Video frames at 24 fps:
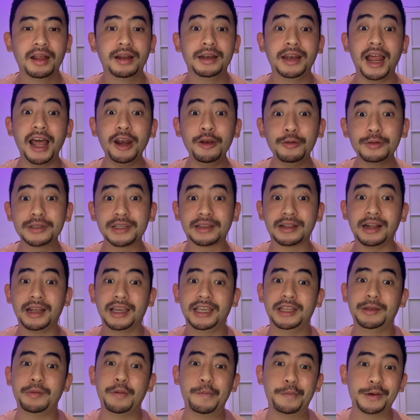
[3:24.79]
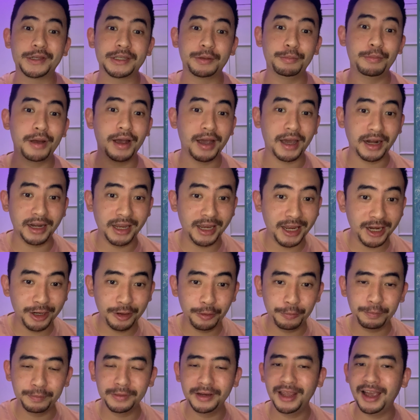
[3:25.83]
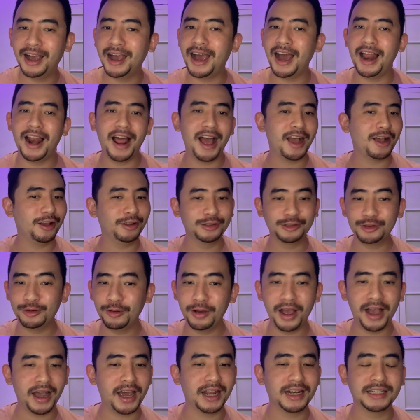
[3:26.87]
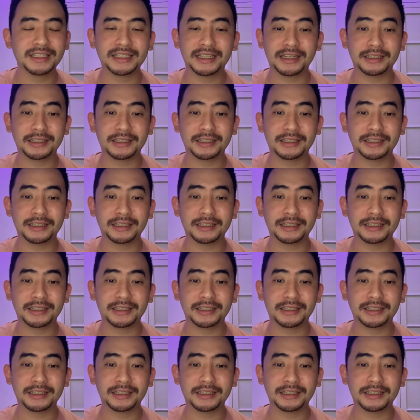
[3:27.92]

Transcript: Lalu setelah kita mempersembahkan hidup, dia nggak langsung akan